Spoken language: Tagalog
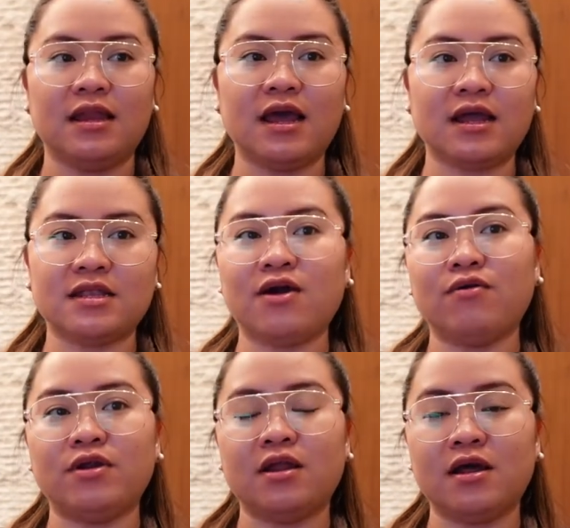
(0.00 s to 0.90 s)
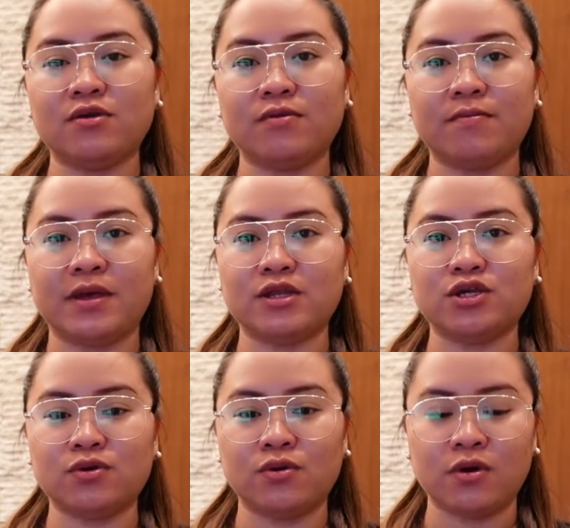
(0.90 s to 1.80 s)
Nakita ko na lang nung
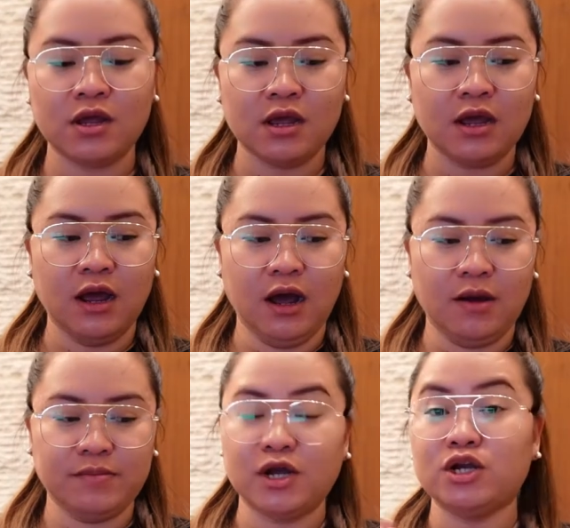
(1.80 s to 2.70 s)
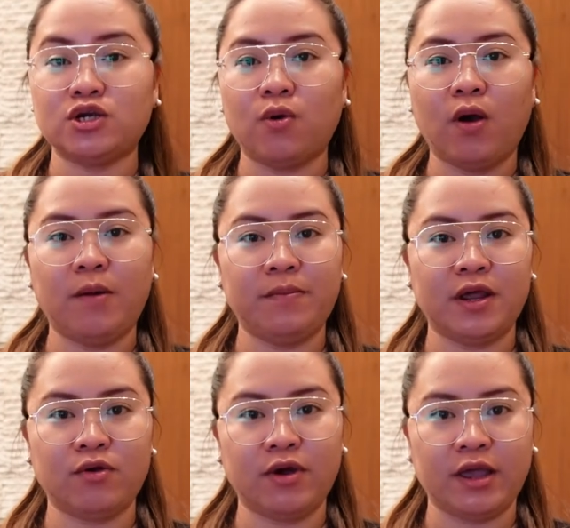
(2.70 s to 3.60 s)
medyo um, nag-show up
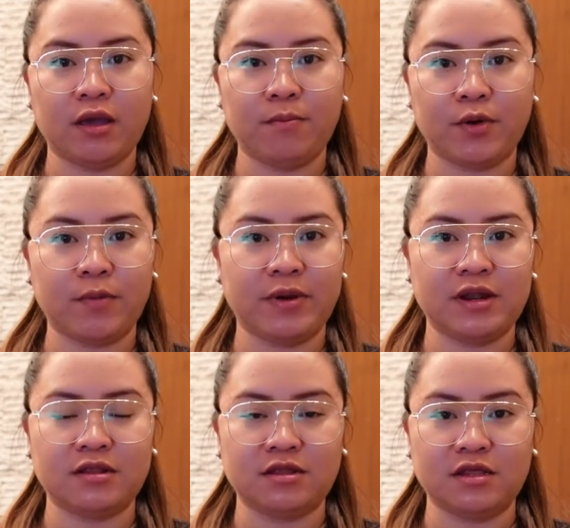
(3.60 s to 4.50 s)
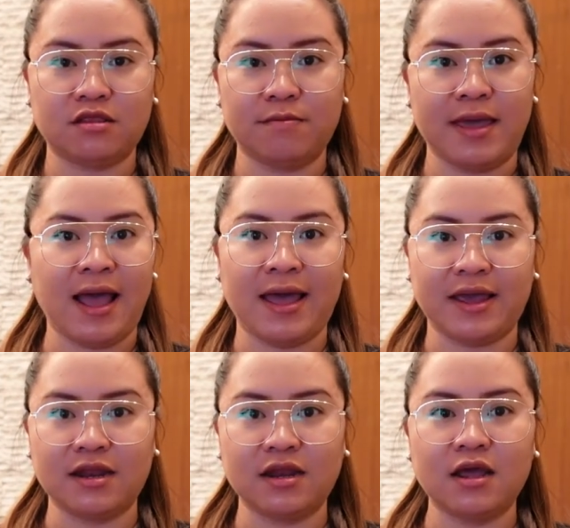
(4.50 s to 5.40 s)
na yung kanyang permanent teeth
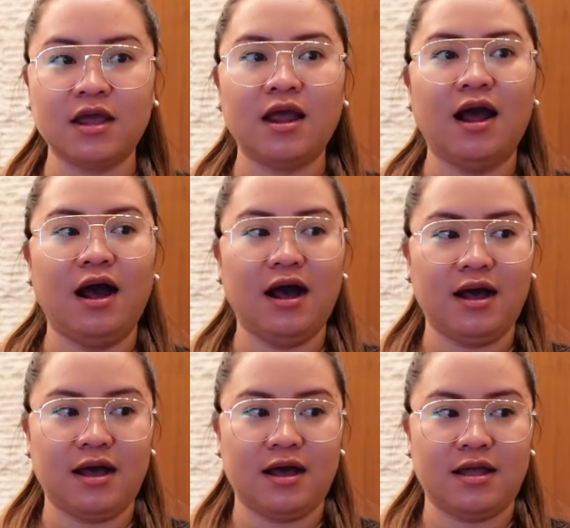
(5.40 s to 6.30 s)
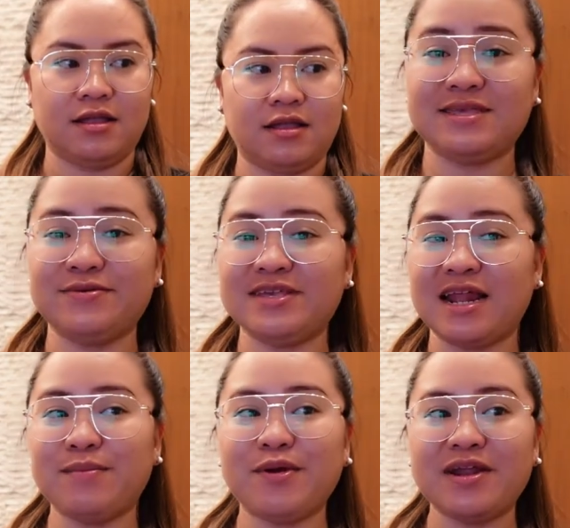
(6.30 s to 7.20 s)
behind. At uh, so
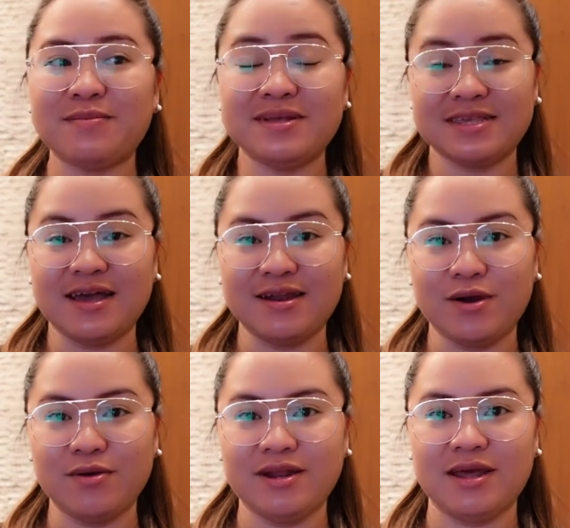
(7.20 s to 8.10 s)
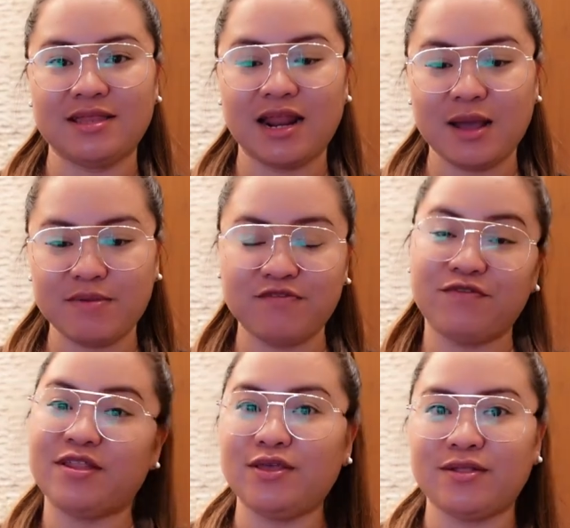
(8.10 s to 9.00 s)
sinabi ko naman sa anak ko na tara
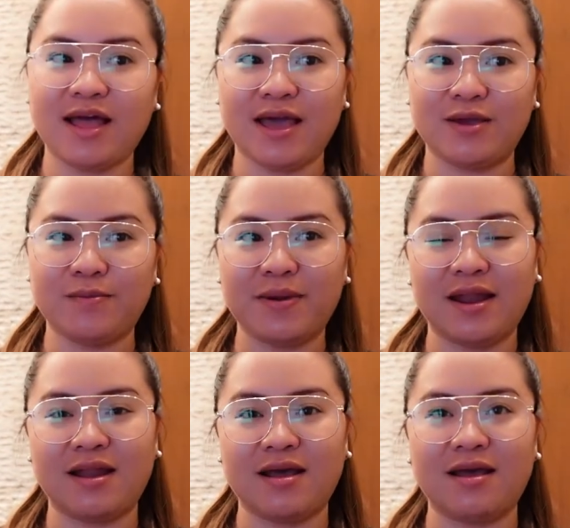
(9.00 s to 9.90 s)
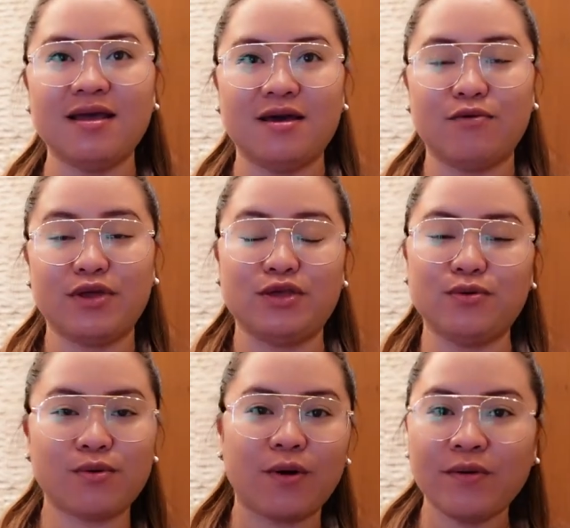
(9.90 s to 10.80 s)
mag-video tayo para when you
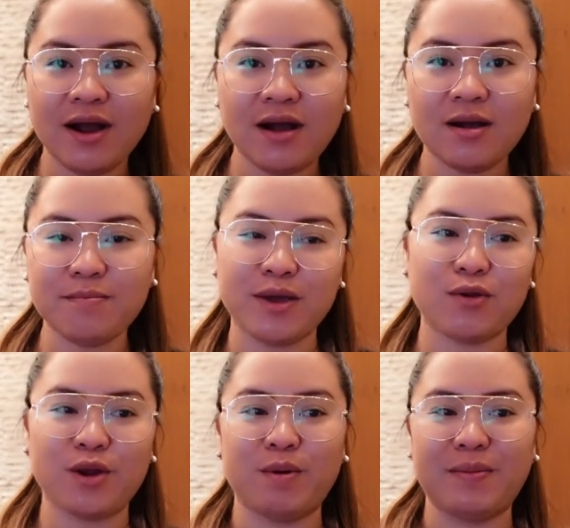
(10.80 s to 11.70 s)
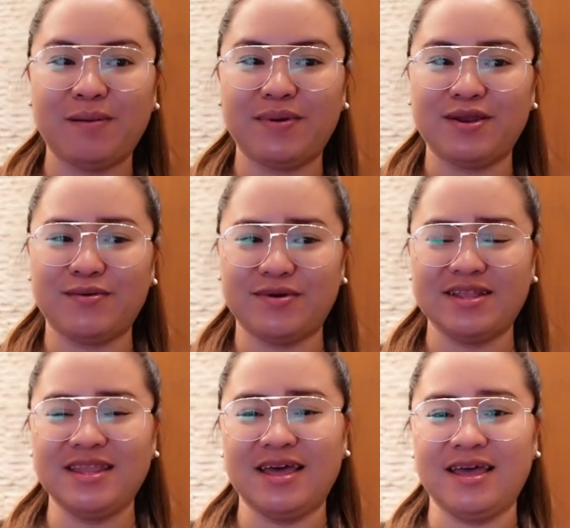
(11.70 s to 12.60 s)
grow up, meron ka mapapanood na